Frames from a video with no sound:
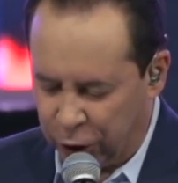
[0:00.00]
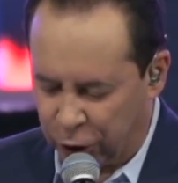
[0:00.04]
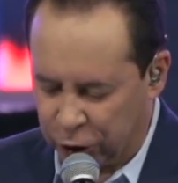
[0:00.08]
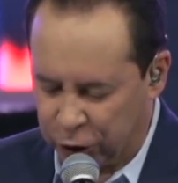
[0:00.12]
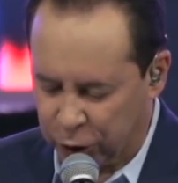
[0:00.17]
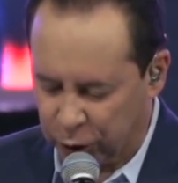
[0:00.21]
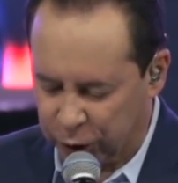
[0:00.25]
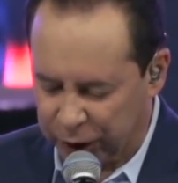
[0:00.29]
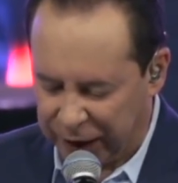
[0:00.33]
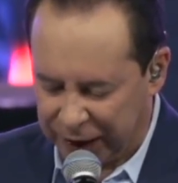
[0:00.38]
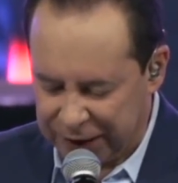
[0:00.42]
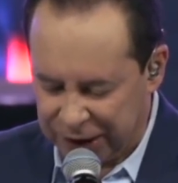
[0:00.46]

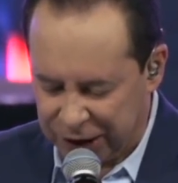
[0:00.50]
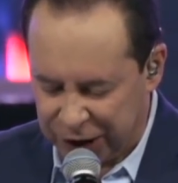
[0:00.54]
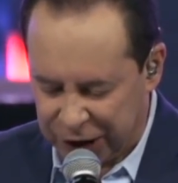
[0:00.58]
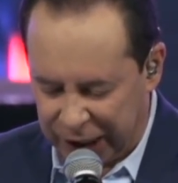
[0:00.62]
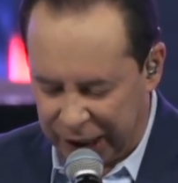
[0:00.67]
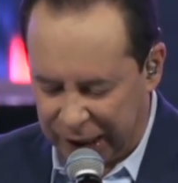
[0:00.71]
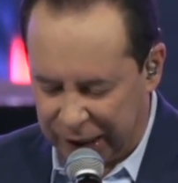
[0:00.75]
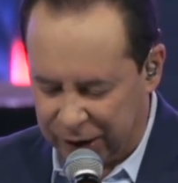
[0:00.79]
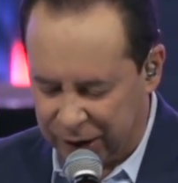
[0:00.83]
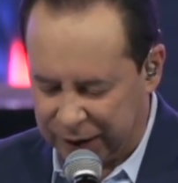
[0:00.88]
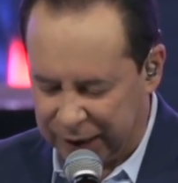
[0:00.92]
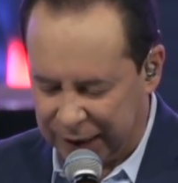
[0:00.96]
los
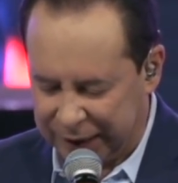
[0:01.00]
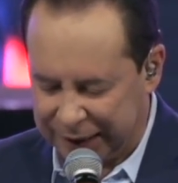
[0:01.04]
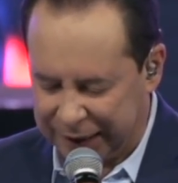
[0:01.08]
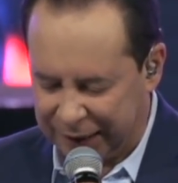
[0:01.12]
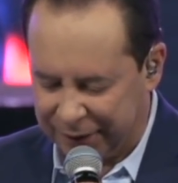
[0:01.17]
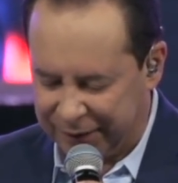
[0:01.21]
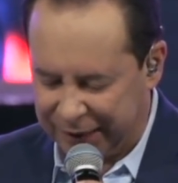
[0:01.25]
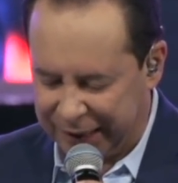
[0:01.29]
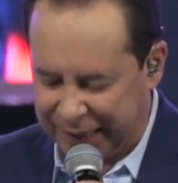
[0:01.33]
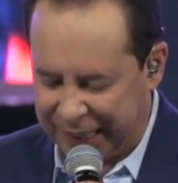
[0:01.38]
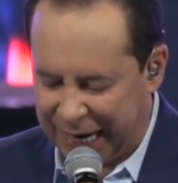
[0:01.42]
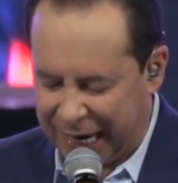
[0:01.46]
utensilios del
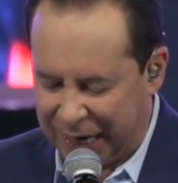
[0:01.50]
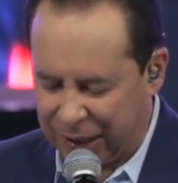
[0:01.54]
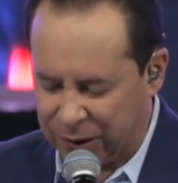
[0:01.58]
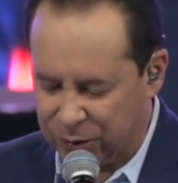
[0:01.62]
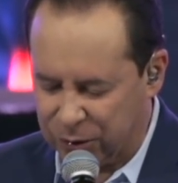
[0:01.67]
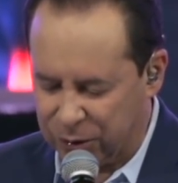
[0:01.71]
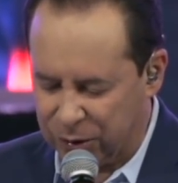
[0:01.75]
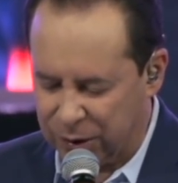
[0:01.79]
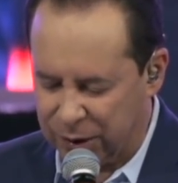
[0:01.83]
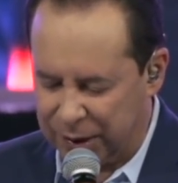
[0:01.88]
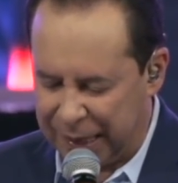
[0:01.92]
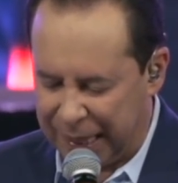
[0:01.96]

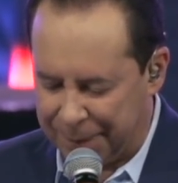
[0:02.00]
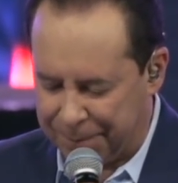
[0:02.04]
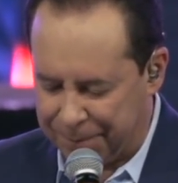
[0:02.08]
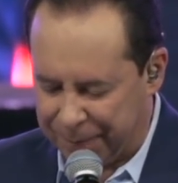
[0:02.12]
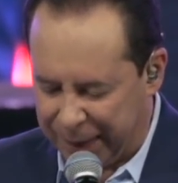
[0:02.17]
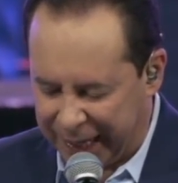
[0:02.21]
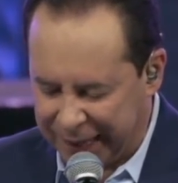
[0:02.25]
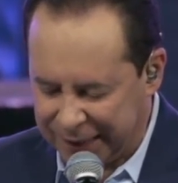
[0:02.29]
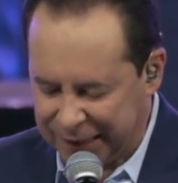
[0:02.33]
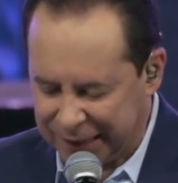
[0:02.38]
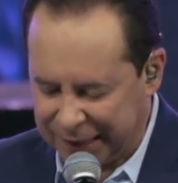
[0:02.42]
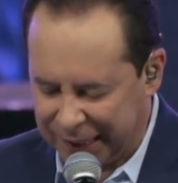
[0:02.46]
tabernáculo, la
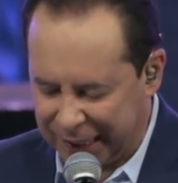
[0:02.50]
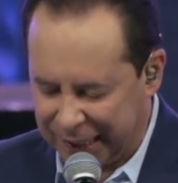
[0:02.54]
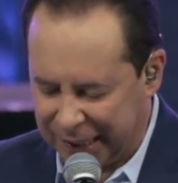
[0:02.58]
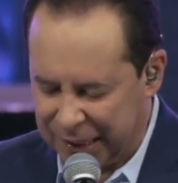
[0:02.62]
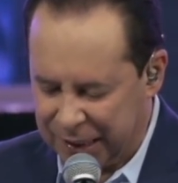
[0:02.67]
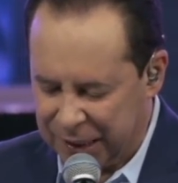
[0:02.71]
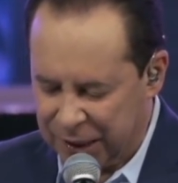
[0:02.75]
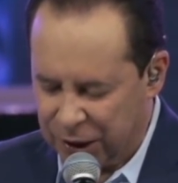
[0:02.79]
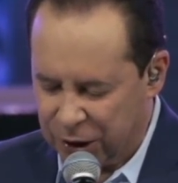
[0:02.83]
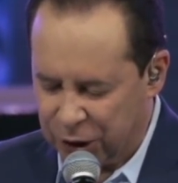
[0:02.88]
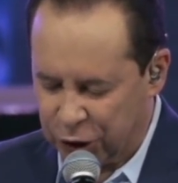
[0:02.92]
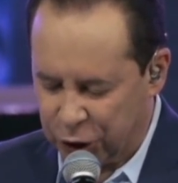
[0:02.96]
mesa,
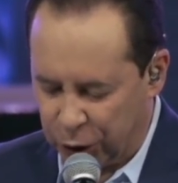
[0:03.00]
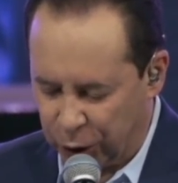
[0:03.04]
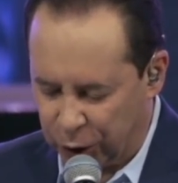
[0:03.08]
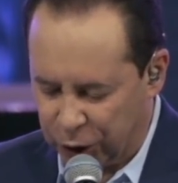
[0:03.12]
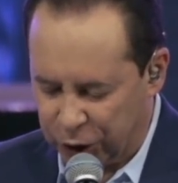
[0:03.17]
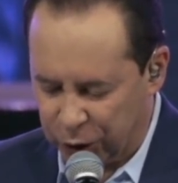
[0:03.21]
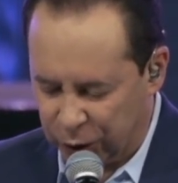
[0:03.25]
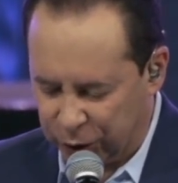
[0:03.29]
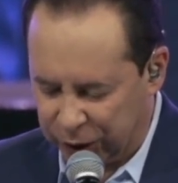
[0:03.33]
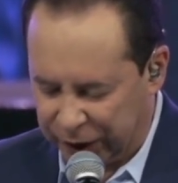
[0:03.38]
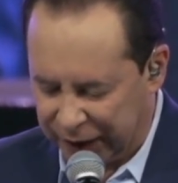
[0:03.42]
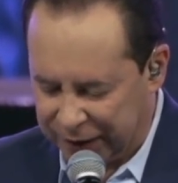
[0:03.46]

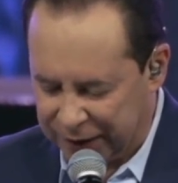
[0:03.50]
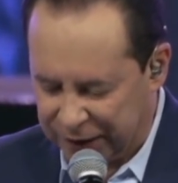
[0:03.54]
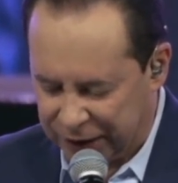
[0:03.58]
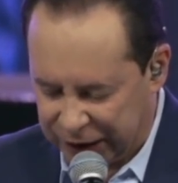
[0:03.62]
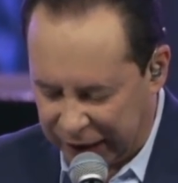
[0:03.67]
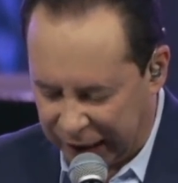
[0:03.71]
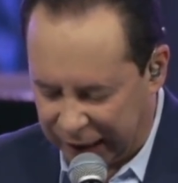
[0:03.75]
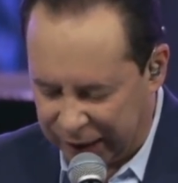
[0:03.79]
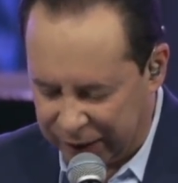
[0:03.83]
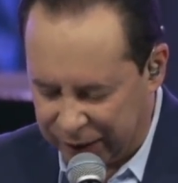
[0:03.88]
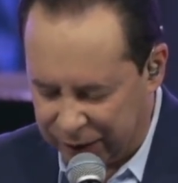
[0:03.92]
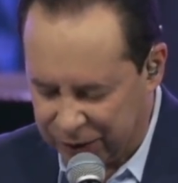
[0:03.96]
sus
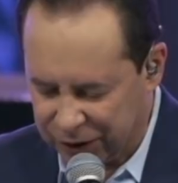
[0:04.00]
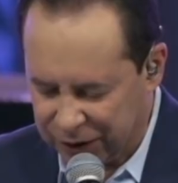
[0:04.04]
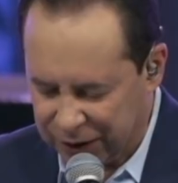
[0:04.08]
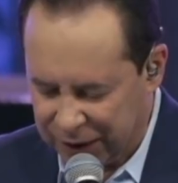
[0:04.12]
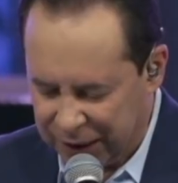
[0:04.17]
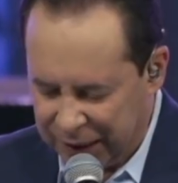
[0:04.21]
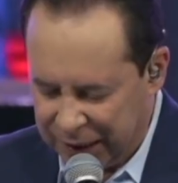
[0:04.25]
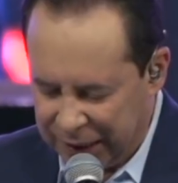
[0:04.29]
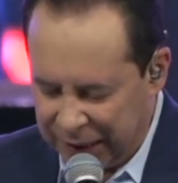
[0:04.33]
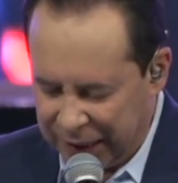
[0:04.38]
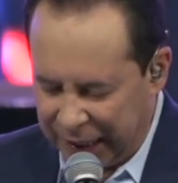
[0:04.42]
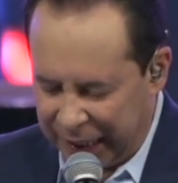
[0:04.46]
utensilios,